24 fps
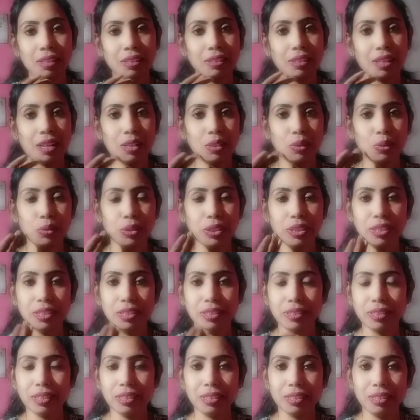गालों के
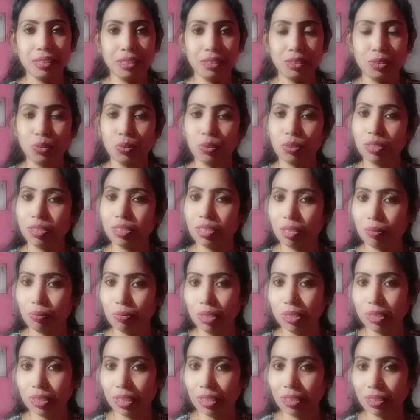नीचे की ये जो
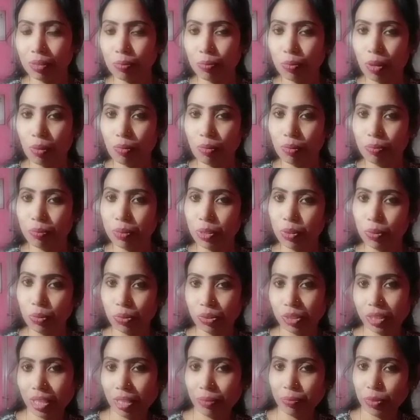डबल चेन की प्रॉब्लम है
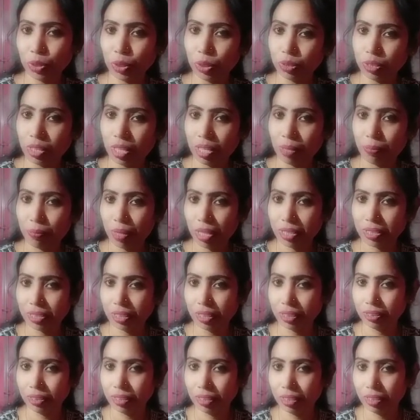उससे आप छुटकारा पा
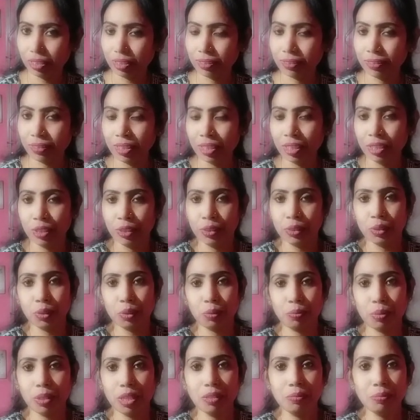सकते हैं
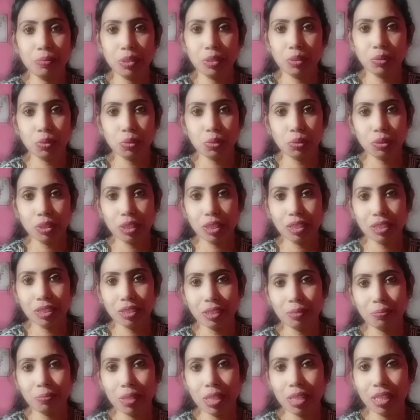तो फ्रेंड वीडियो शुरू करने
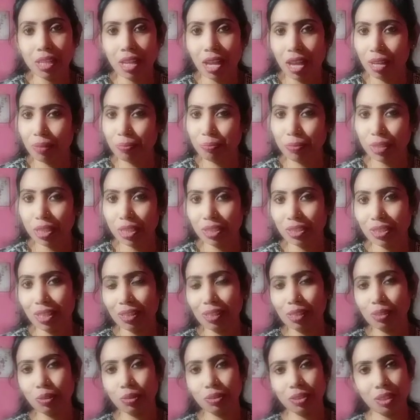से पहले आप मेरे
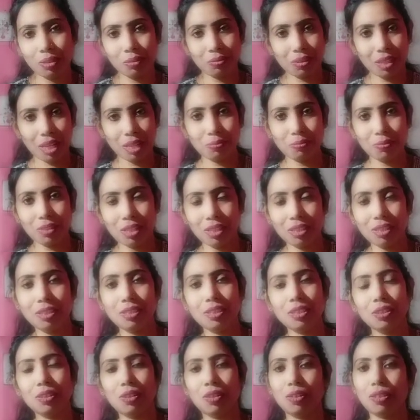चैनल को सब्सक्राइब कर
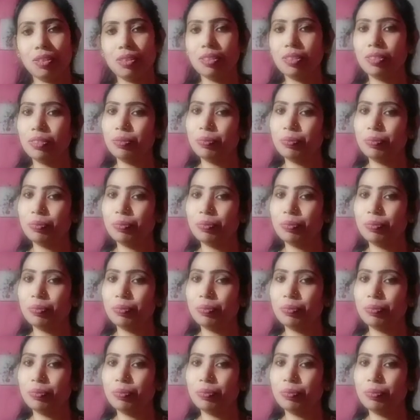लीजिए और